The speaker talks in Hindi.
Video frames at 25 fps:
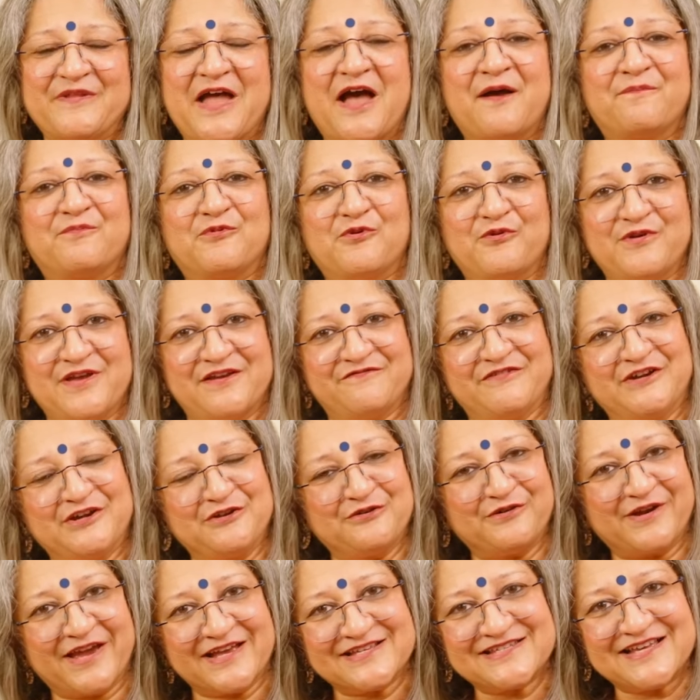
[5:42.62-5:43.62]
आपको ये
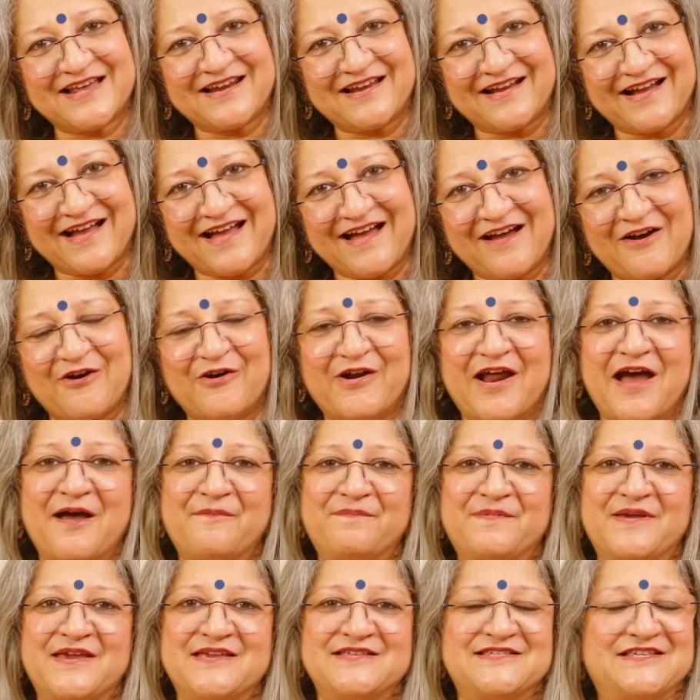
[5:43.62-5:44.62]
वीडियो कैसा लगा और
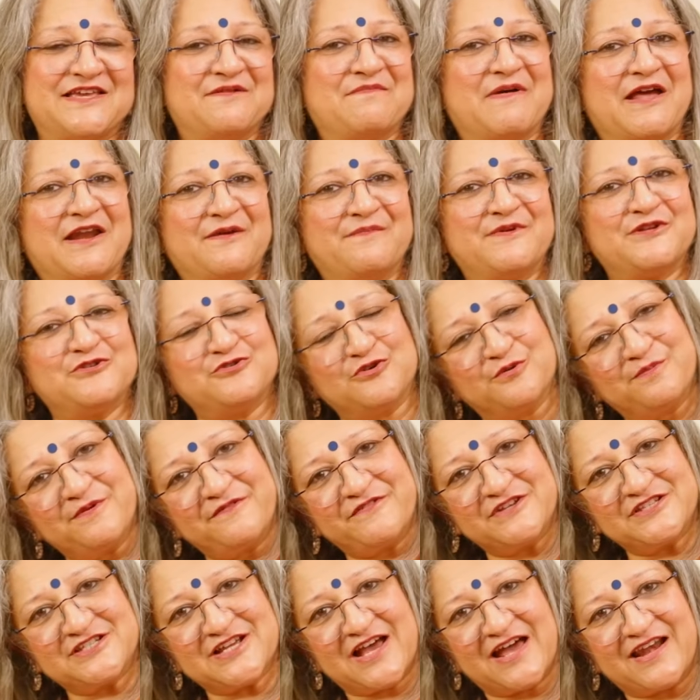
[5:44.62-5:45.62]
आपके इसके बारे में जो भी
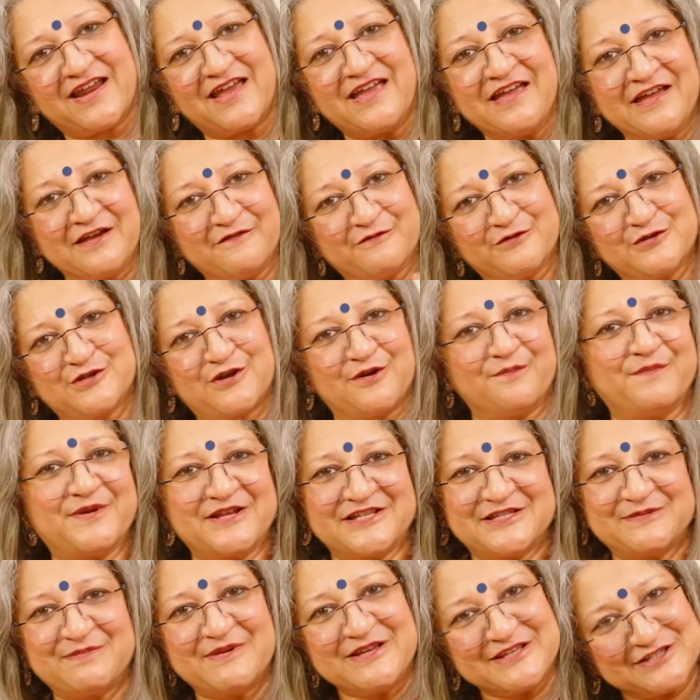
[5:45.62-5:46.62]
विचार है वो
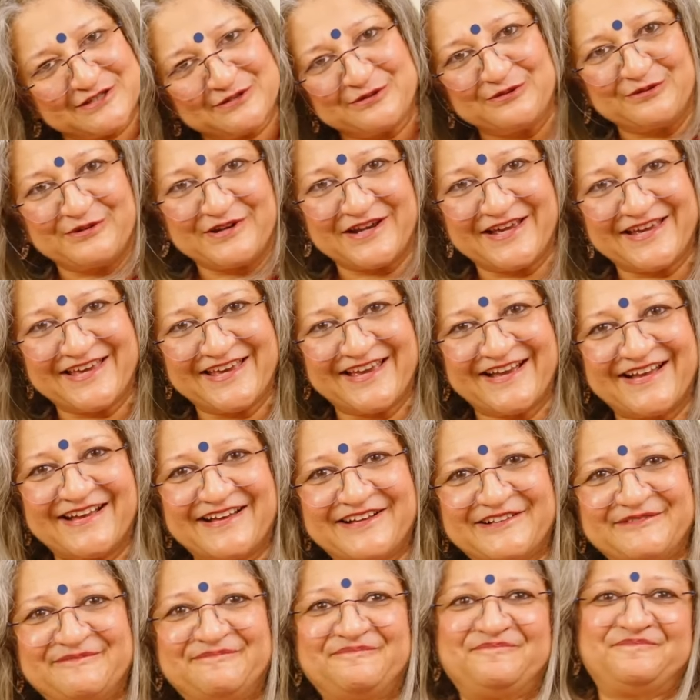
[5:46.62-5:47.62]
कमेंट्स में ज़रूर
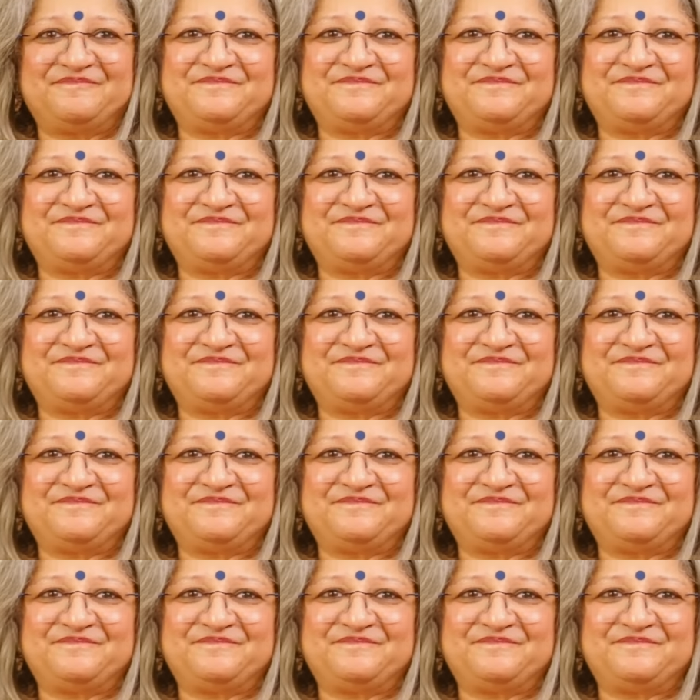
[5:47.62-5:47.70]
लिखिएगा